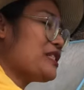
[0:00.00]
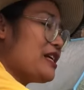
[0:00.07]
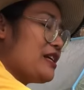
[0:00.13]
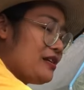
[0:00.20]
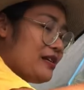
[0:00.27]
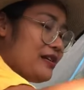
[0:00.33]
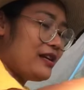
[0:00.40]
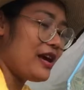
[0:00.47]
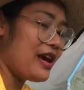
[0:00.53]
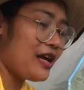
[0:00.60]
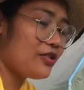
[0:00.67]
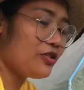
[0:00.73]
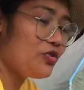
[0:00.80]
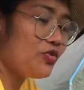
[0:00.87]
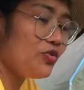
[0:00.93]
เสร็จนะคะ
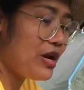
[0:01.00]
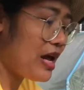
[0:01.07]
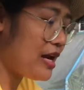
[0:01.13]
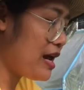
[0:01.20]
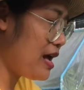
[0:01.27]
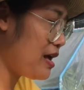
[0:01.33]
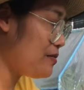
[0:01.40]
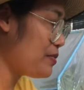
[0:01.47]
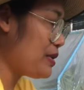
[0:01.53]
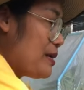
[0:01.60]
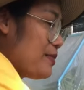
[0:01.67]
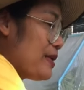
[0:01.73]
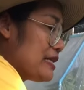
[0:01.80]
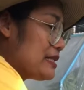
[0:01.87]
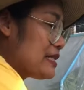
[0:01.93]
ตู้นั้นอะพัน
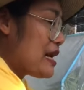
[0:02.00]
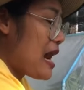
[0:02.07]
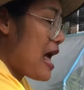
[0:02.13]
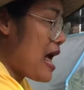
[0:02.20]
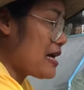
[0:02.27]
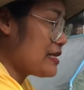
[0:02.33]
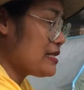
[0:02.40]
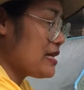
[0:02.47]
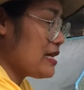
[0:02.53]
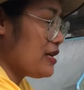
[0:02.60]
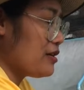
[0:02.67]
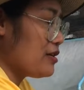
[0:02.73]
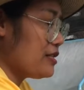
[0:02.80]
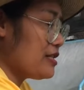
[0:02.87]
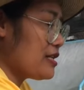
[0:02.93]
ภาจะล้างเสร็จ
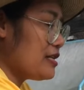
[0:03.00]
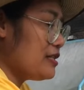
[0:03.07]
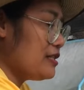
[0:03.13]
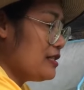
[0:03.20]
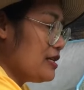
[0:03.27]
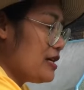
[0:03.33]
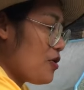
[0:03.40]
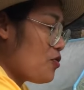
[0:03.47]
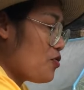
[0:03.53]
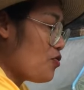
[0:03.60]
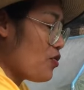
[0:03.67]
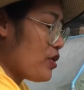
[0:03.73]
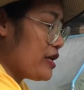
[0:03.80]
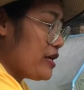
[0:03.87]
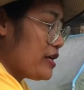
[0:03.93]
แล้วก็จะลื้อเอา
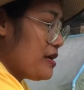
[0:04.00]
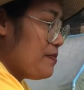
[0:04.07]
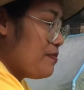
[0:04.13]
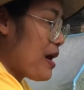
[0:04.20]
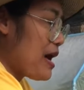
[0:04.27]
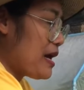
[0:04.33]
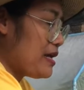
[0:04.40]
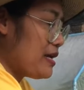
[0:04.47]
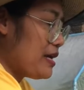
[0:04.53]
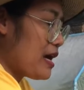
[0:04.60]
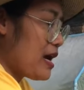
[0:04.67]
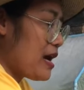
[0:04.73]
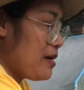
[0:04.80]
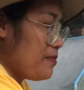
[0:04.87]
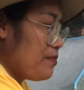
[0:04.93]
หัวอย่างนี้ไปนะ
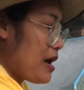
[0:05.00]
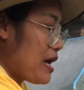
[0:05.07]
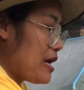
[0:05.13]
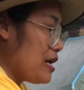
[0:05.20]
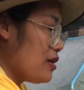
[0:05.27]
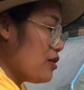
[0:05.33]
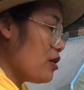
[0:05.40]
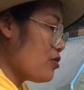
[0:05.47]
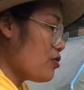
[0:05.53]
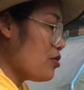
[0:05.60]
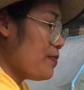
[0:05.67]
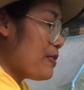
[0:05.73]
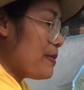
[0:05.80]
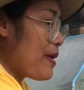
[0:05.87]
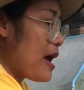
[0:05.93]
คะ ไปแล้วเราก็
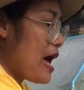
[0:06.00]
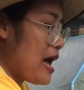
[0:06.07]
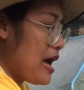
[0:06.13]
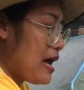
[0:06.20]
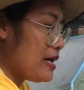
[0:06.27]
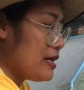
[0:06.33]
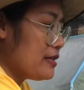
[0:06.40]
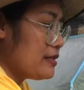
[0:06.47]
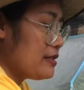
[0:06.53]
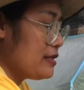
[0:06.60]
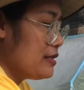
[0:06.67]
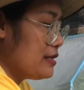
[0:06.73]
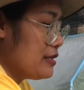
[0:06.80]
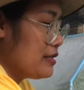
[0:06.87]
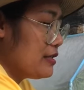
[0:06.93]
ไปผ่า
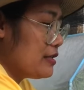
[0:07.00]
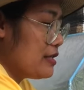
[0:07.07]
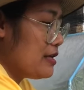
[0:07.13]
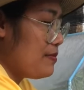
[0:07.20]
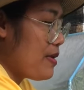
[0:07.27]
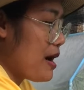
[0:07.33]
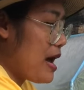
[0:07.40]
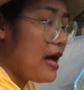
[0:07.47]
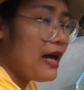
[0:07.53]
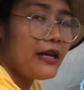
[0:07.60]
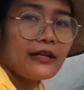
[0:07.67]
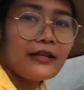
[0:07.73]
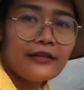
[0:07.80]
ที่บ้าน